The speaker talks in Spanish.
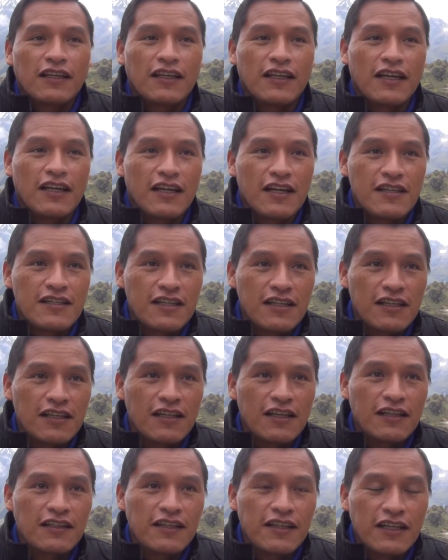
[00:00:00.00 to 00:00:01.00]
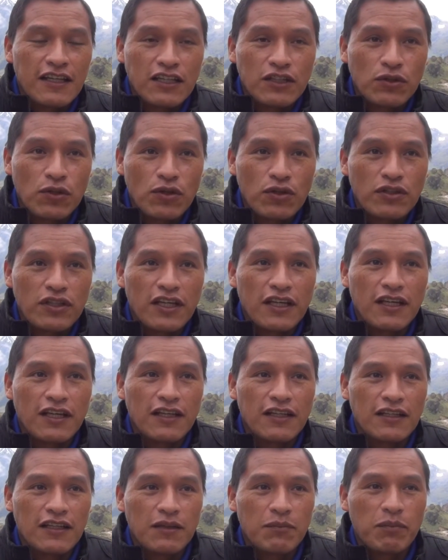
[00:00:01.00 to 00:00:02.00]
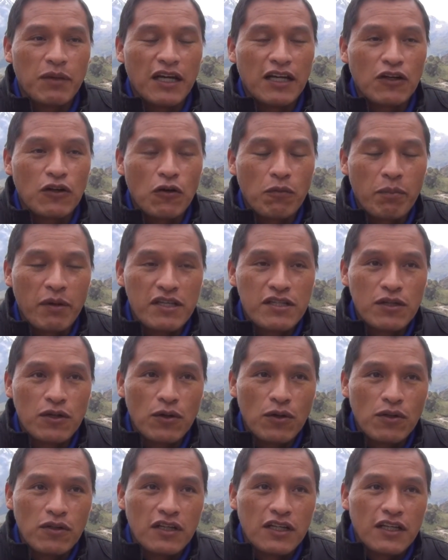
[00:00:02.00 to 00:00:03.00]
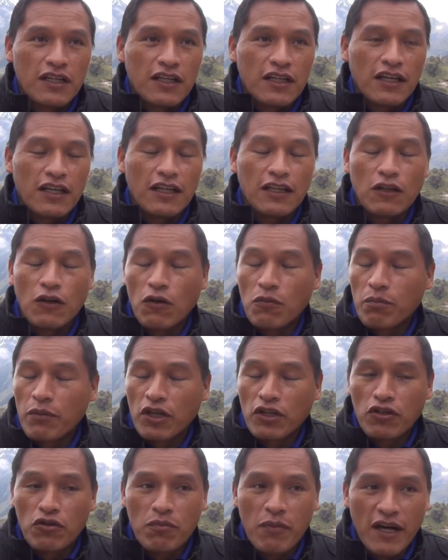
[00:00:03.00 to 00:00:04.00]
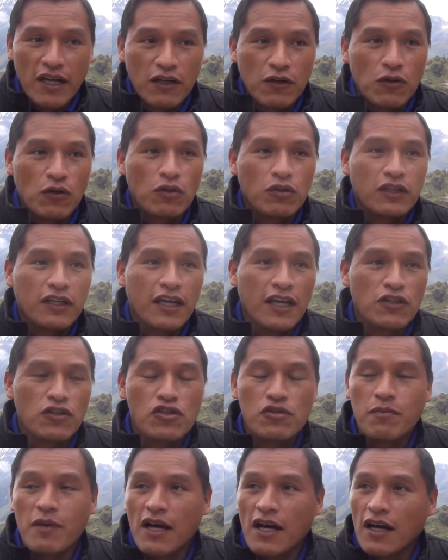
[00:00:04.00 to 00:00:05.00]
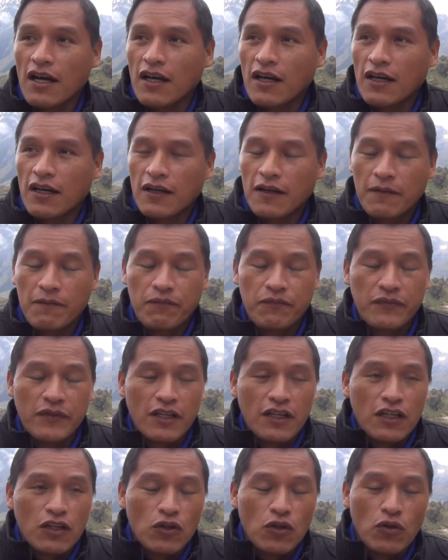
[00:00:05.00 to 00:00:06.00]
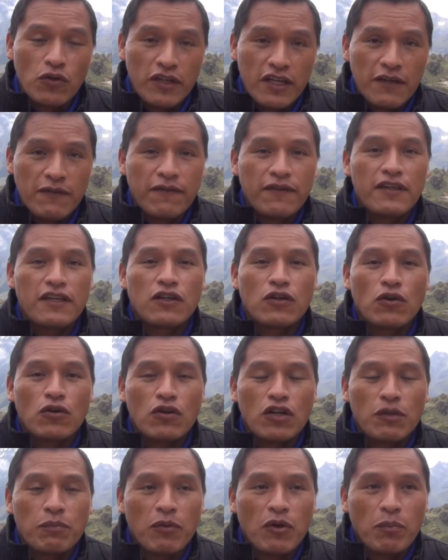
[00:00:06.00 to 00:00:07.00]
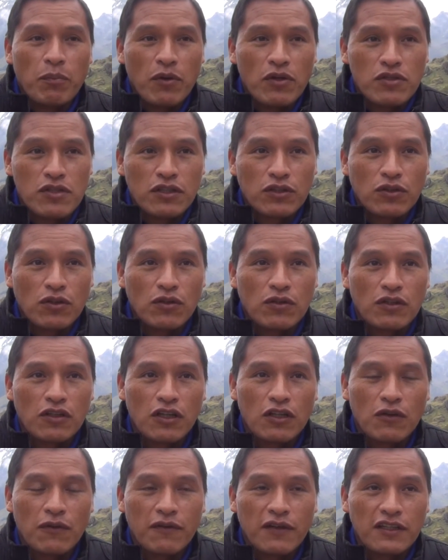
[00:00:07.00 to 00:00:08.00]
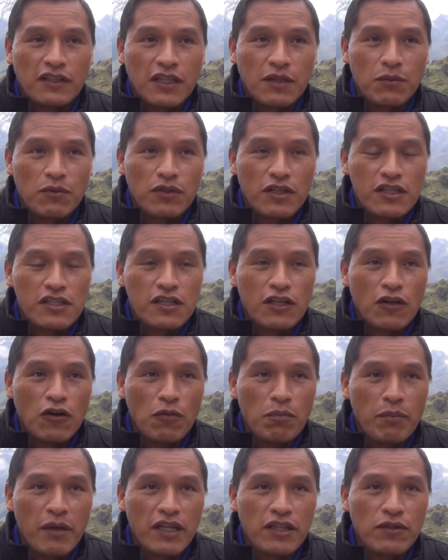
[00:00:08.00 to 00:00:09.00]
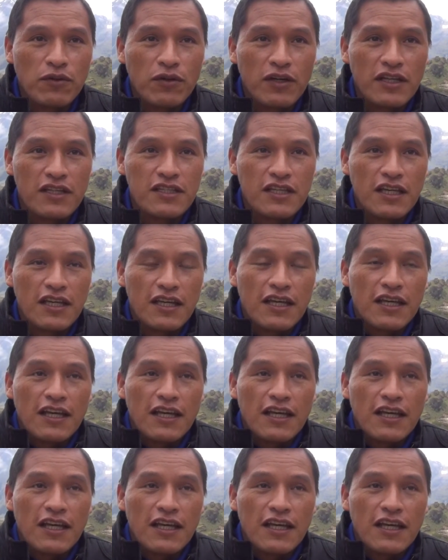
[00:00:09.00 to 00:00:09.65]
quien es el eh, director del Plan Copesco, el convenio marco. ¿Qué nos va, con qué fin, con qué propósito? El objetivo de ese convenio es